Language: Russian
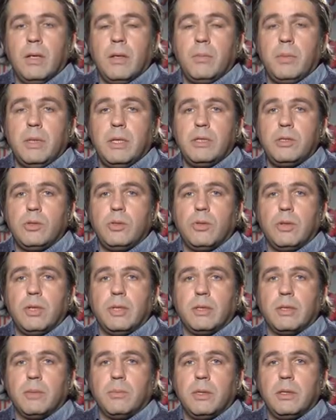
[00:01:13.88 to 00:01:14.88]
Песню
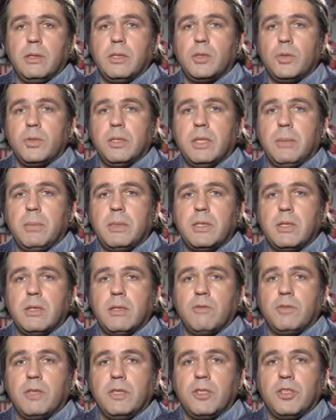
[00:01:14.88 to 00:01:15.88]
«Little Man» Сони
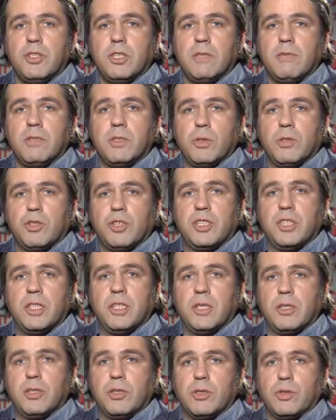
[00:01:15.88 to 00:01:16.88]
написал в 1966
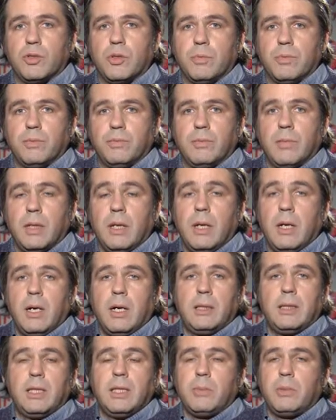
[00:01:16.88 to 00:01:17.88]
-м.
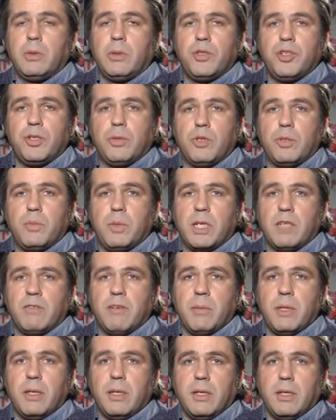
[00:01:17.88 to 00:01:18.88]
Она не получила успеха в
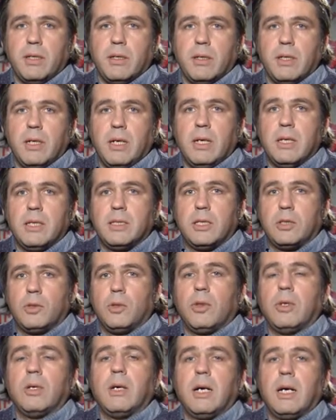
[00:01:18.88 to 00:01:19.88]
Америке.
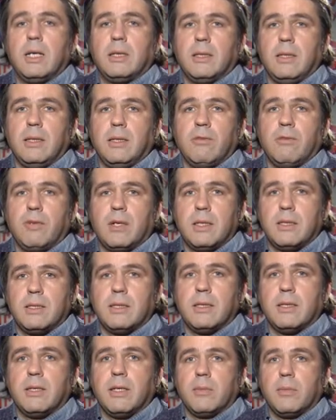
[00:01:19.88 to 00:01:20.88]
Зато Англия,
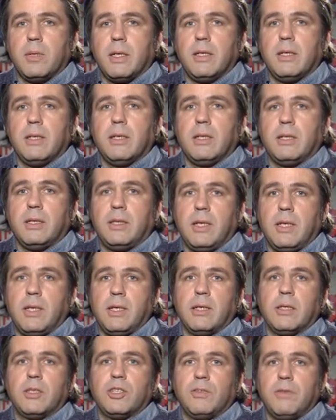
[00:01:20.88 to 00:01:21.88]
Франция, Германия,
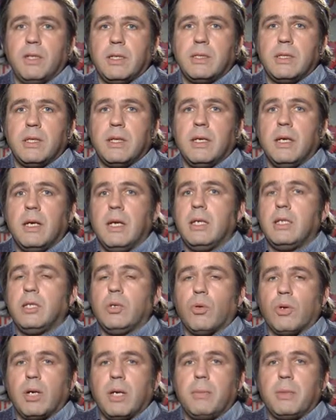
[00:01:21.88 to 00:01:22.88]
Италия, Швеция
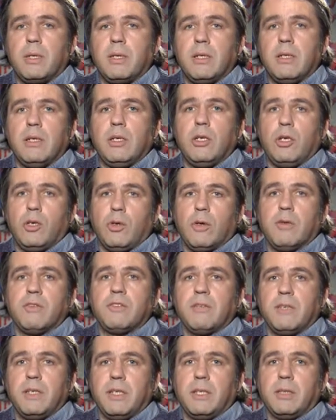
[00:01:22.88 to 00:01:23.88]
на ура приняли ее в
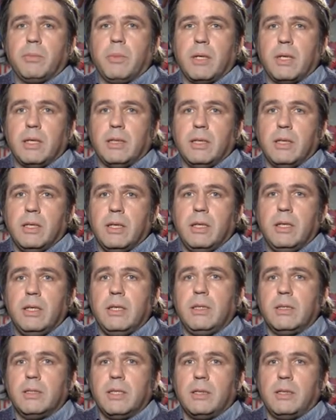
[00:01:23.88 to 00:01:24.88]
свои хит-парады.
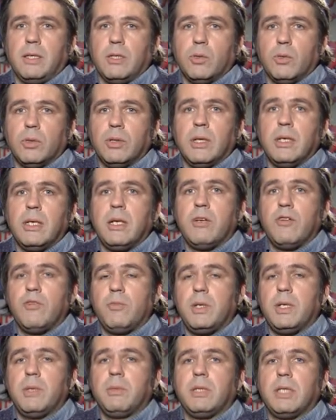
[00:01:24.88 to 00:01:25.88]
И за три года в
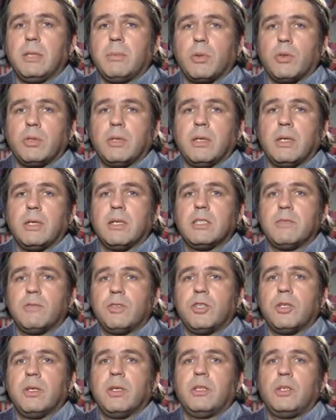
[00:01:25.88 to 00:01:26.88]
мире было продано
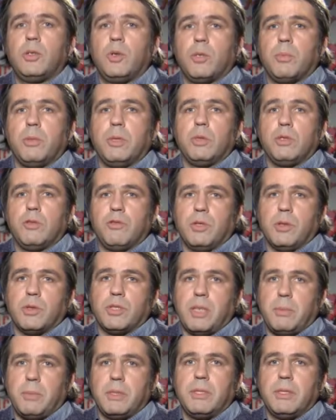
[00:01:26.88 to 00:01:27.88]
свыше трех миллионов ее
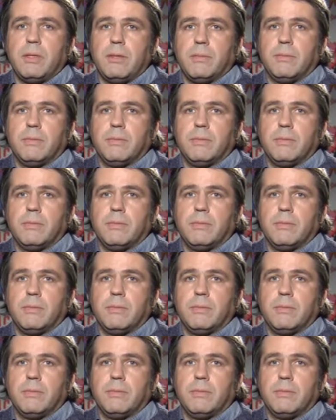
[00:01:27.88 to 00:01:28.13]
записей.